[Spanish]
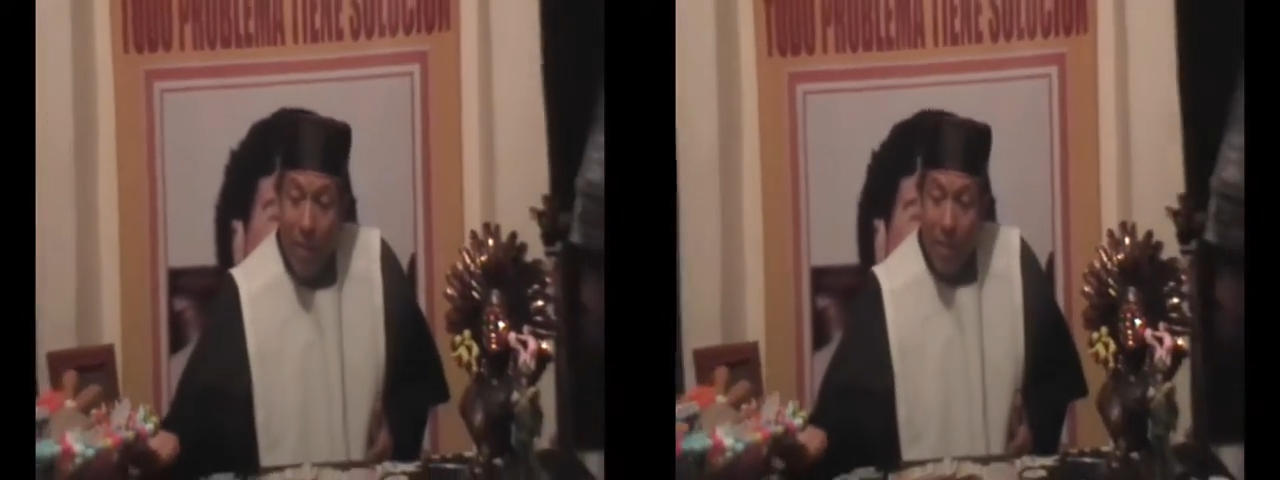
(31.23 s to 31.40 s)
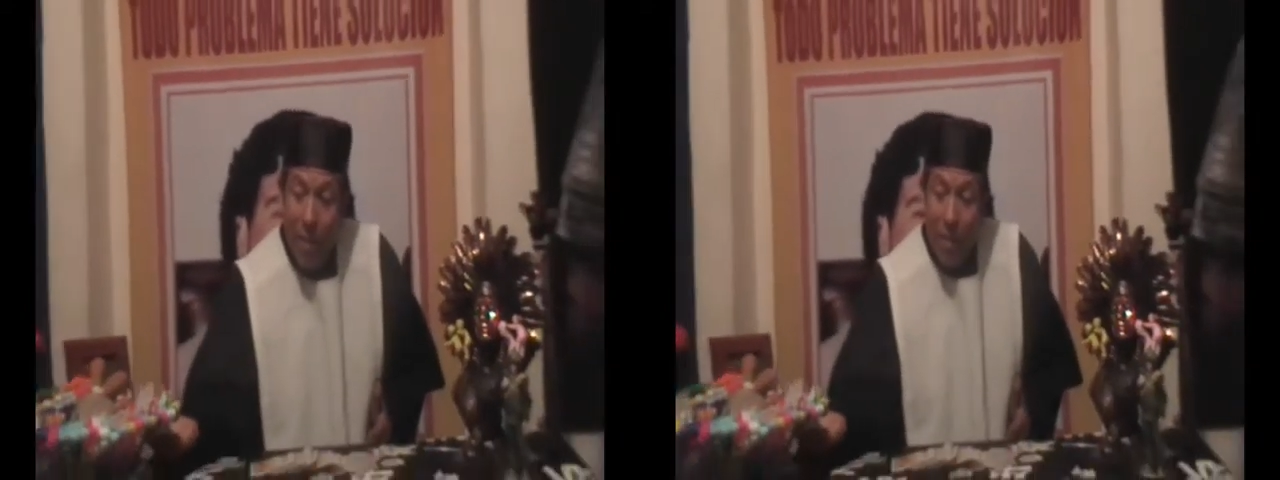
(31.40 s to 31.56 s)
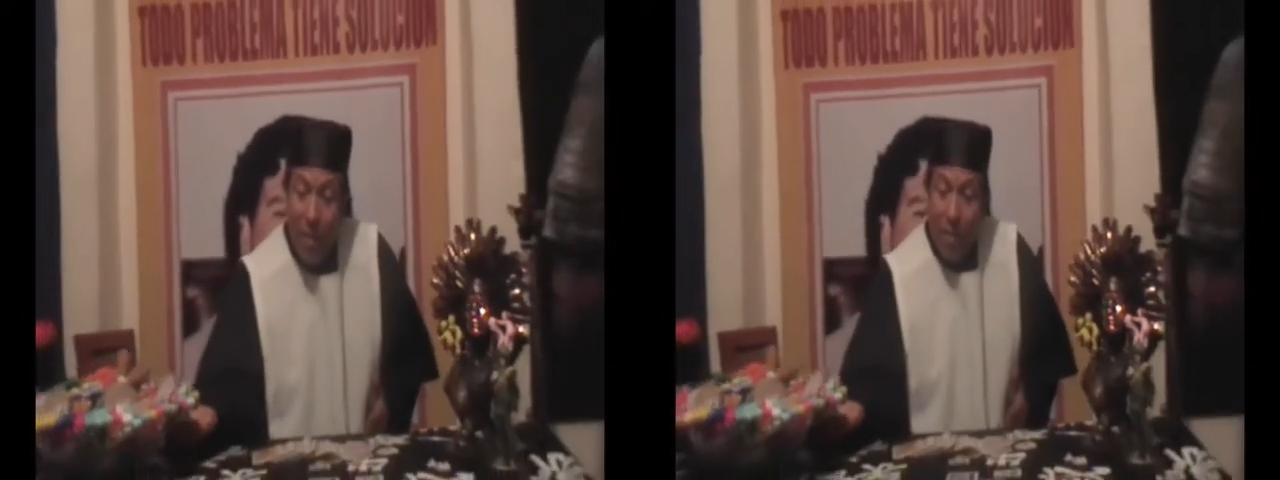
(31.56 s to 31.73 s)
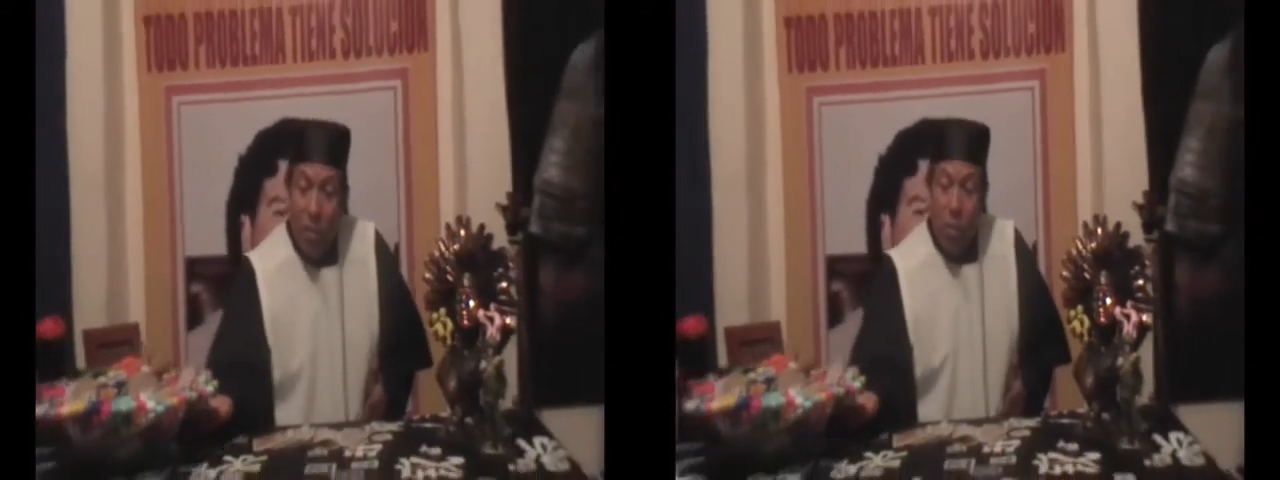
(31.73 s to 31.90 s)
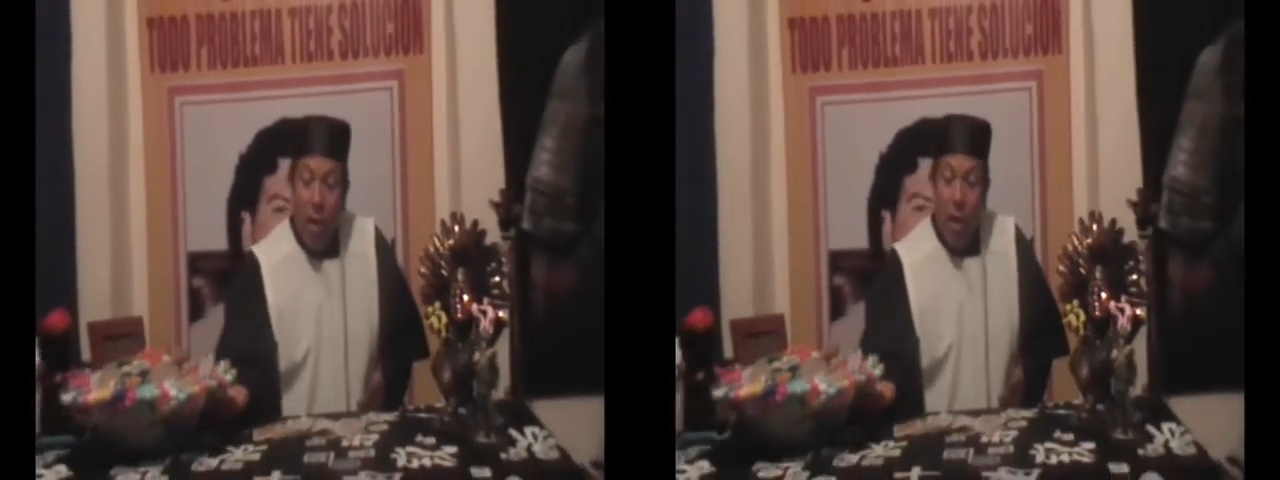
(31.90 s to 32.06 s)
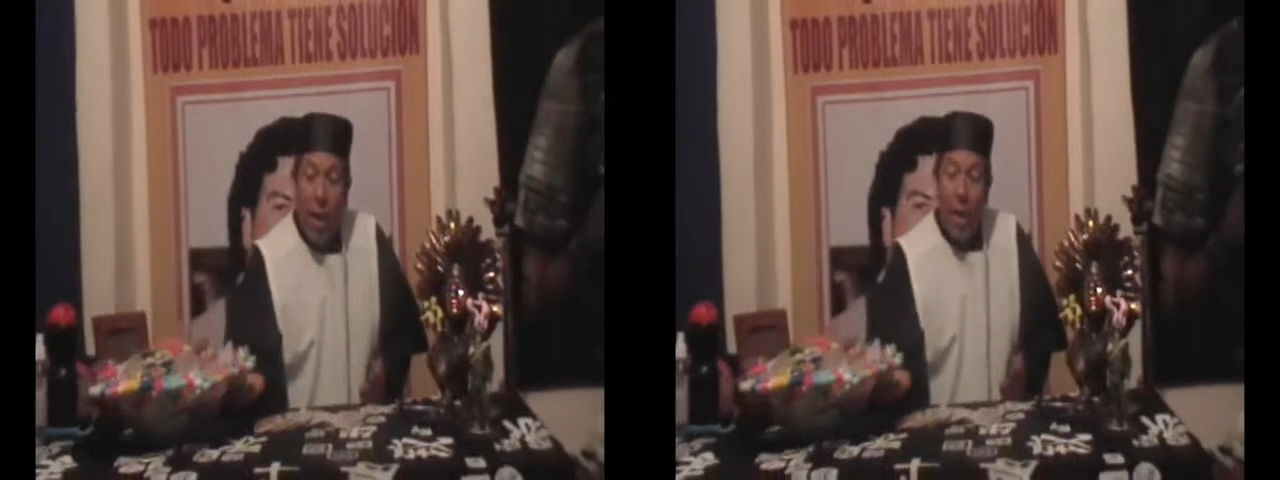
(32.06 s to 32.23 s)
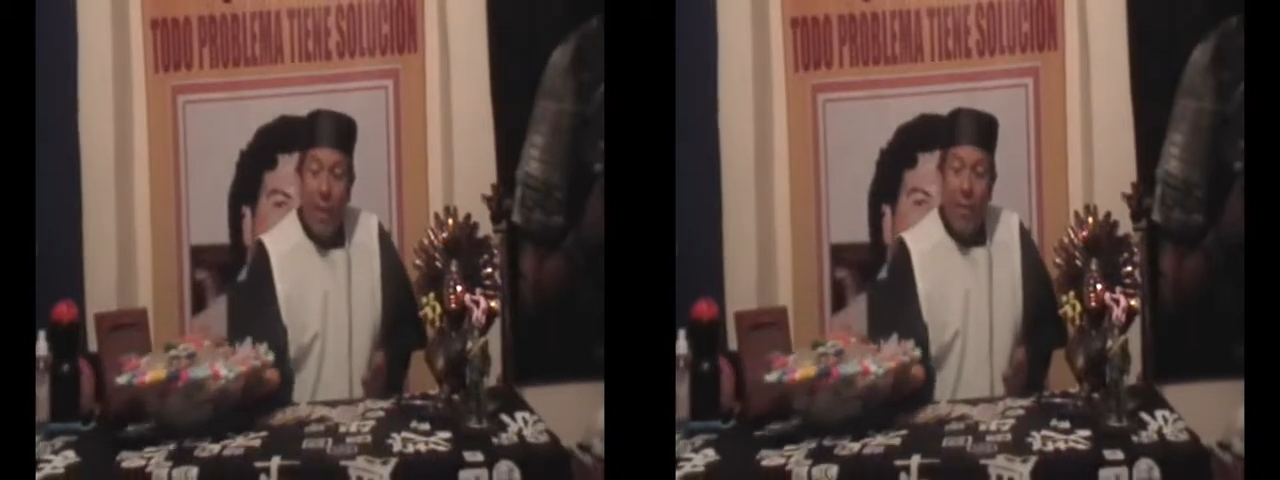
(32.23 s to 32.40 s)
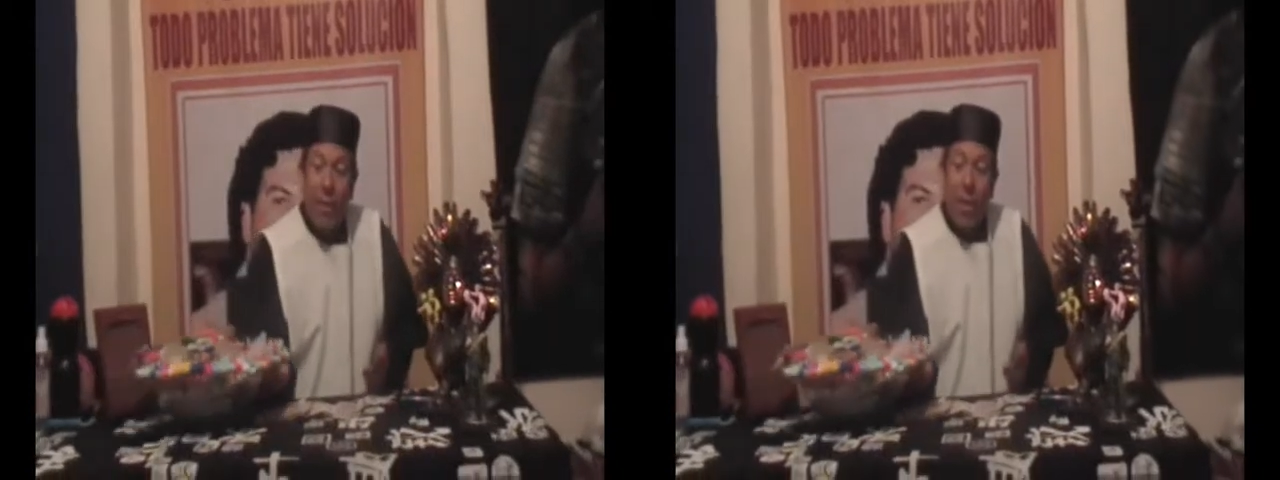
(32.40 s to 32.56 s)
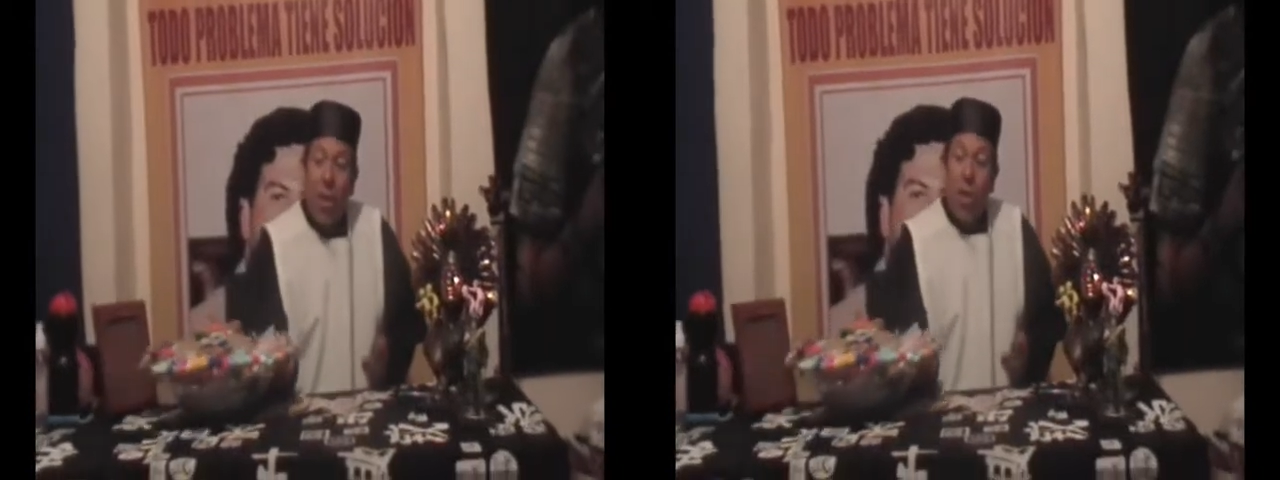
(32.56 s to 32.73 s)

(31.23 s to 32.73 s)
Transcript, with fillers: extrasensoriales.